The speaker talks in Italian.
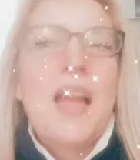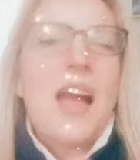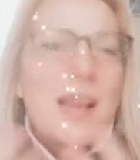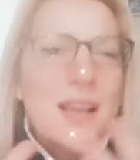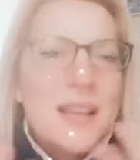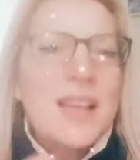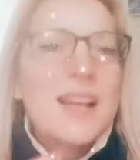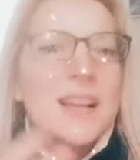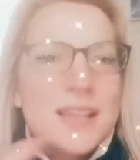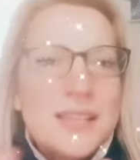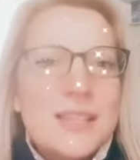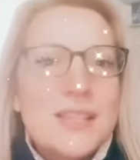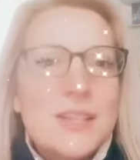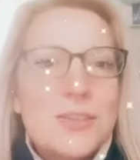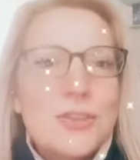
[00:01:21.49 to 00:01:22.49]
Anche a
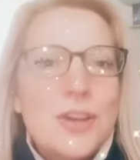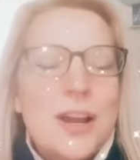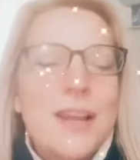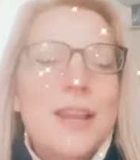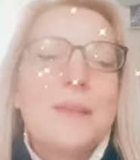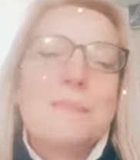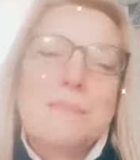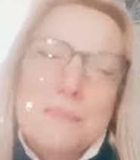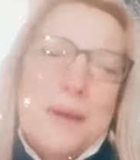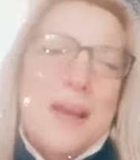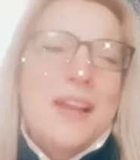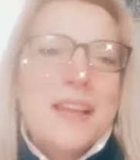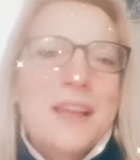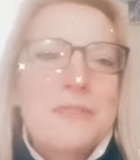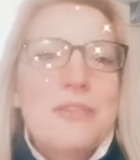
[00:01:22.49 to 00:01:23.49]
cazzeggiare,
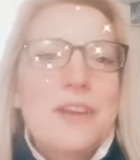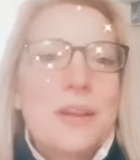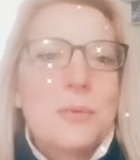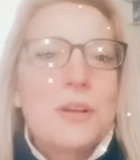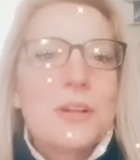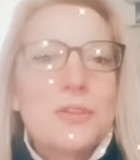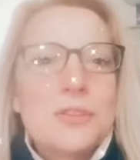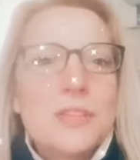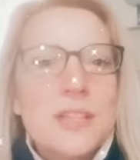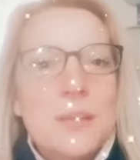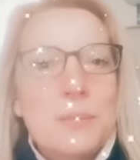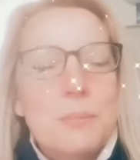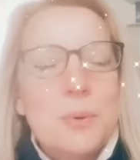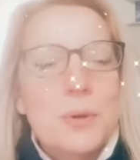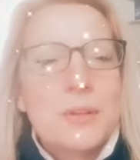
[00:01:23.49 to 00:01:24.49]
anche a fare qualcosa di
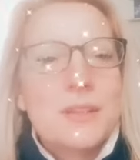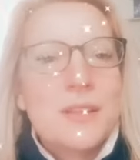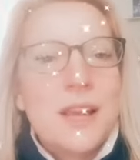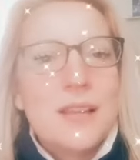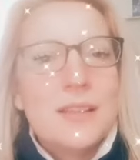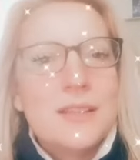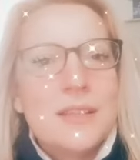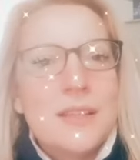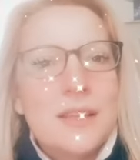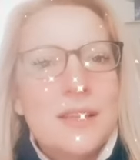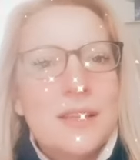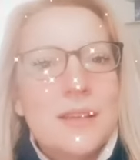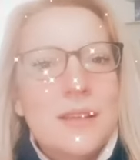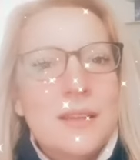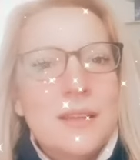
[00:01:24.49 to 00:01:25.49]

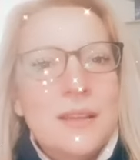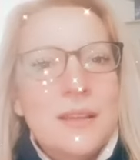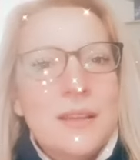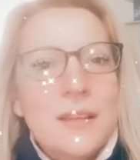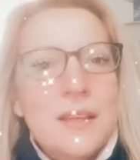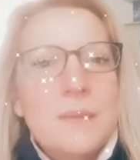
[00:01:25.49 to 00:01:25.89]
importante.